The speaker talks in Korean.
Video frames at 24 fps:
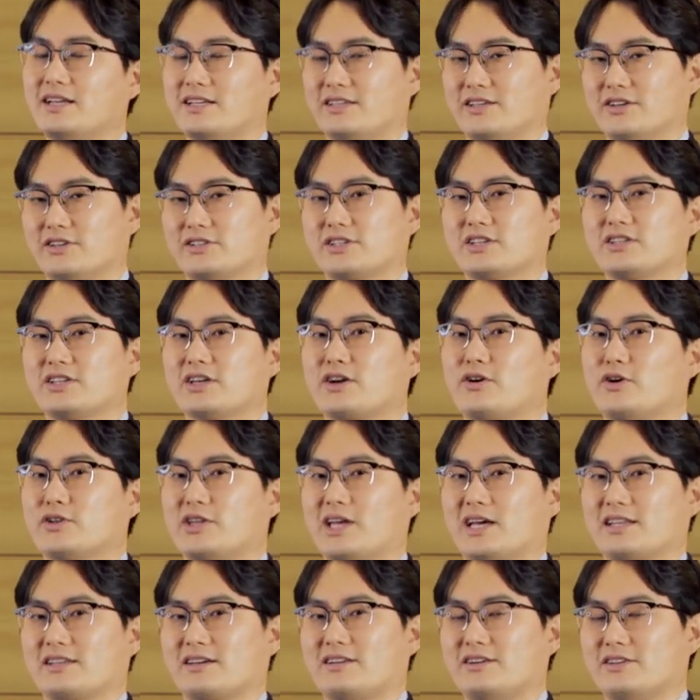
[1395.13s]
여전히
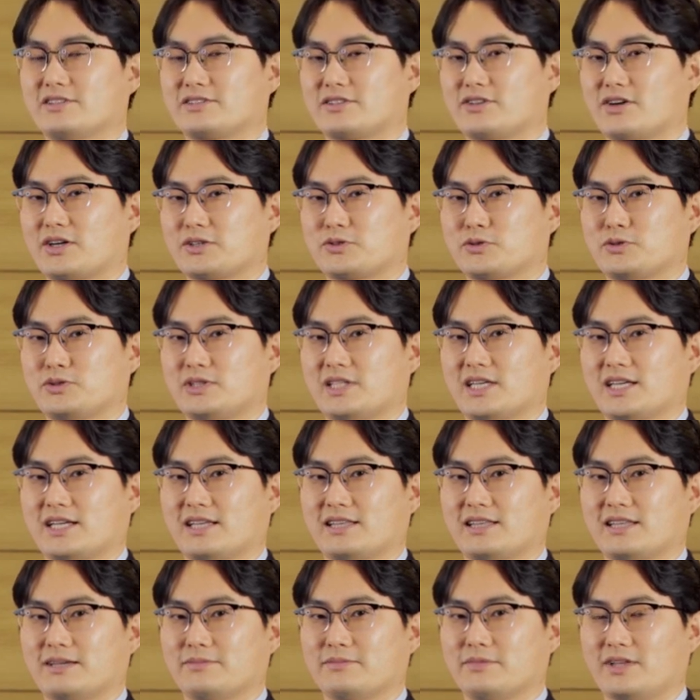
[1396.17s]
거대한 클러스터가 존재하기
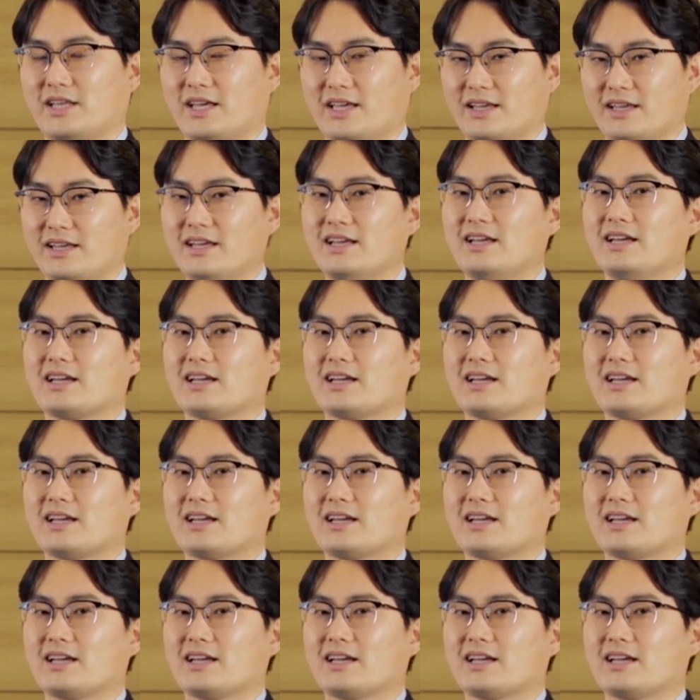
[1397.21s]
때문에